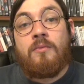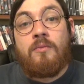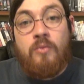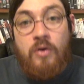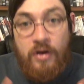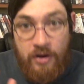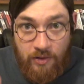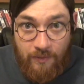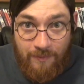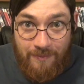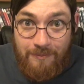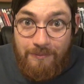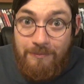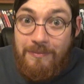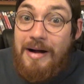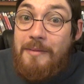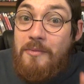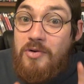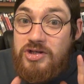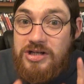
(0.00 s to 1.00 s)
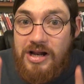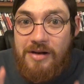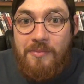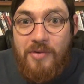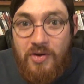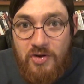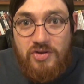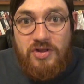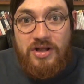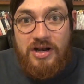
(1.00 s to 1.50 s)
Bueno, vamos al
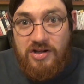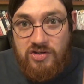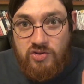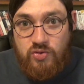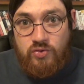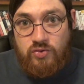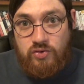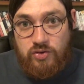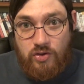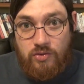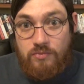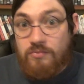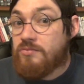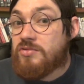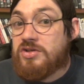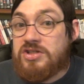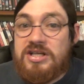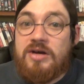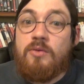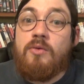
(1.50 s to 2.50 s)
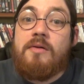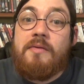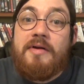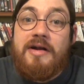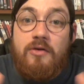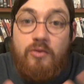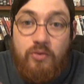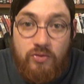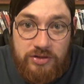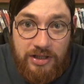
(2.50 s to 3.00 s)
medio del asunto. Se vuelven
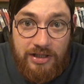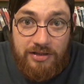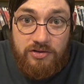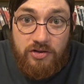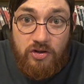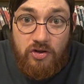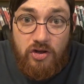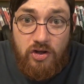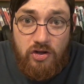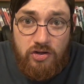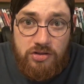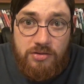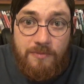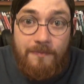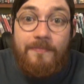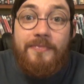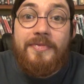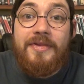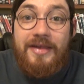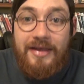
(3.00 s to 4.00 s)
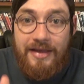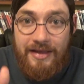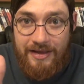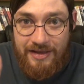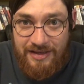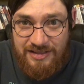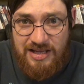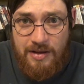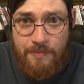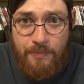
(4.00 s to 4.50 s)
a juntar todos
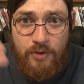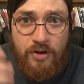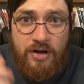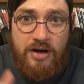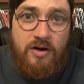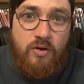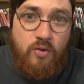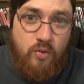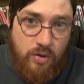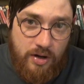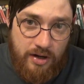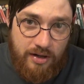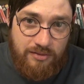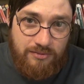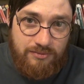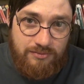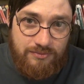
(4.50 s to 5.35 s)
y se ponen a jugar.